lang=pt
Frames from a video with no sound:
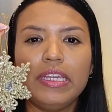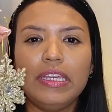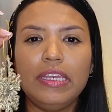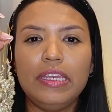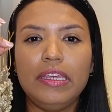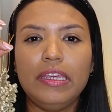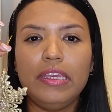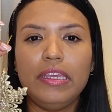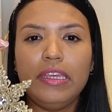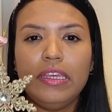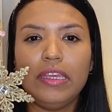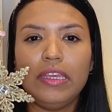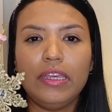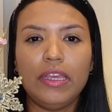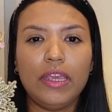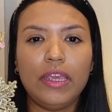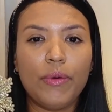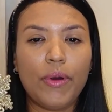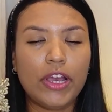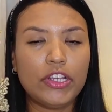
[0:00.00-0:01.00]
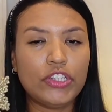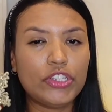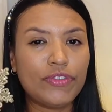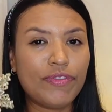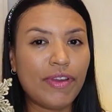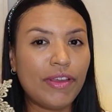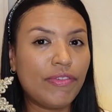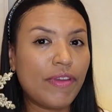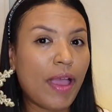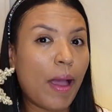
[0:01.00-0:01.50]
e eu acho
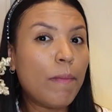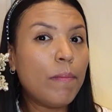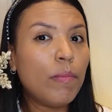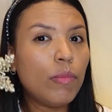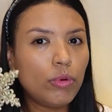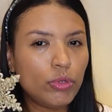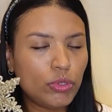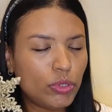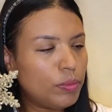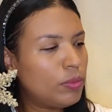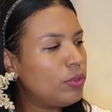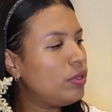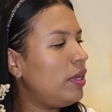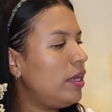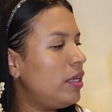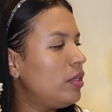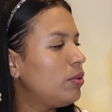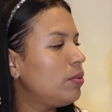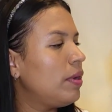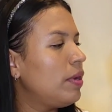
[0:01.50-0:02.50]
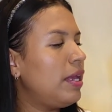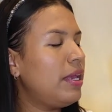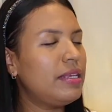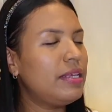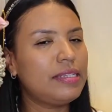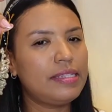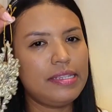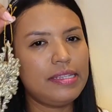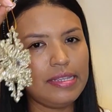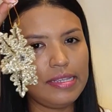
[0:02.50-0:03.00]
que vai ficar muito bonito
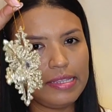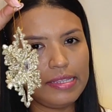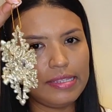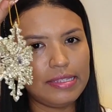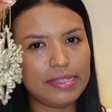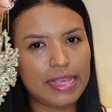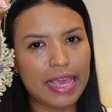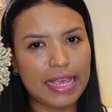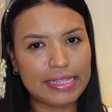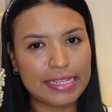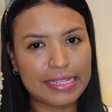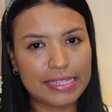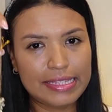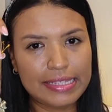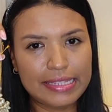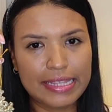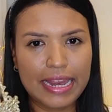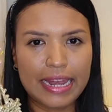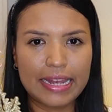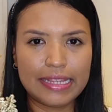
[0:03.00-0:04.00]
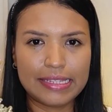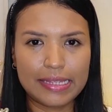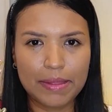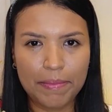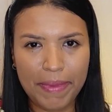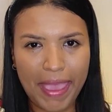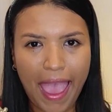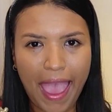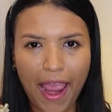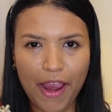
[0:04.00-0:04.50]
esses, essas estrelas
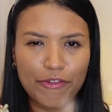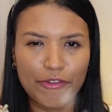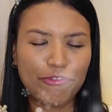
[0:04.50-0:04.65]
na minha arte.